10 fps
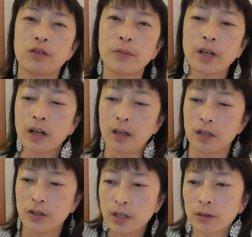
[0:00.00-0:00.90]
指
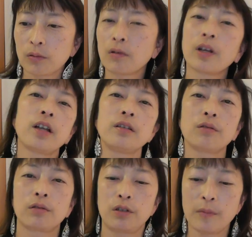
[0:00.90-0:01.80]
が下の方がやりに
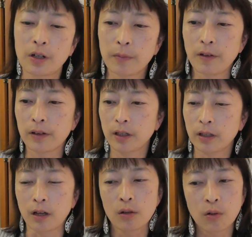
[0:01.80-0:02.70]
くくてうまく回らない
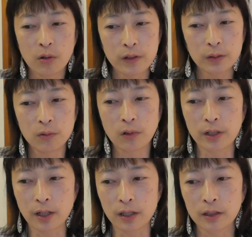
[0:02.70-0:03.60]
ななこれはどうか
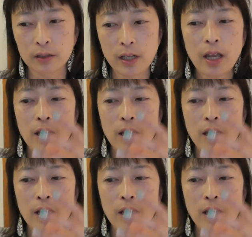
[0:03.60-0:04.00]
なって